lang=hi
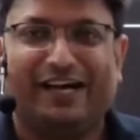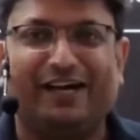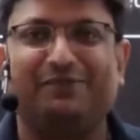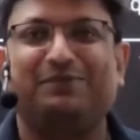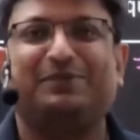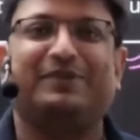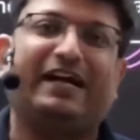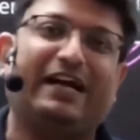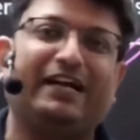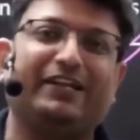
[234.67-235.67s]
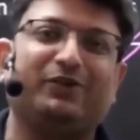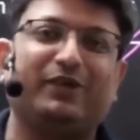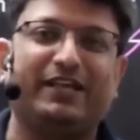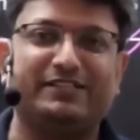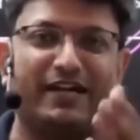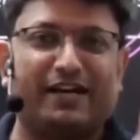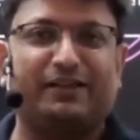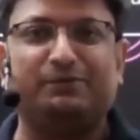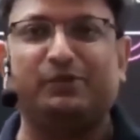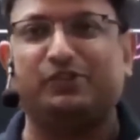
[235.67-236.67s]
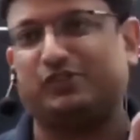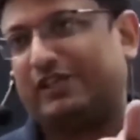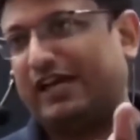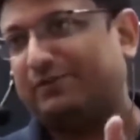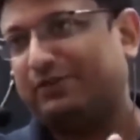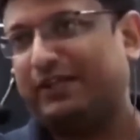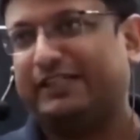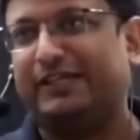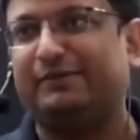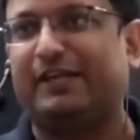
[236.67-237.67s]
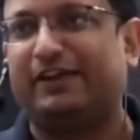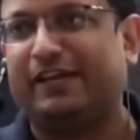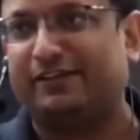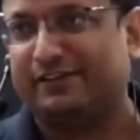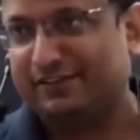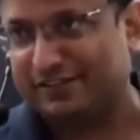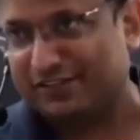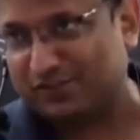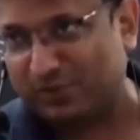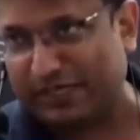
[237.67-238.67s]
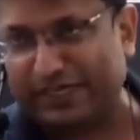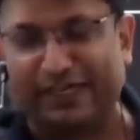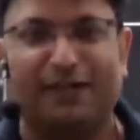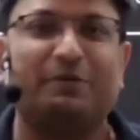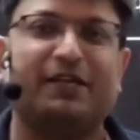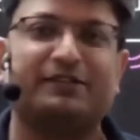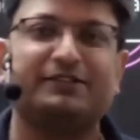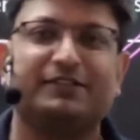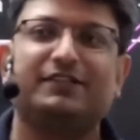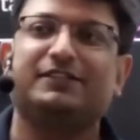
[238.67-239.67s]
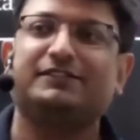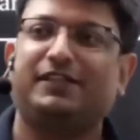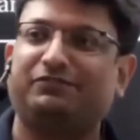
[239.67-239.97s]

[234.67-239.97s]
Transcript: अब आई रोड की सहारनपुर जो सहारनपुर रहता है मेरा एक, एक स्टूडेंट है यहाँ पर स्टीव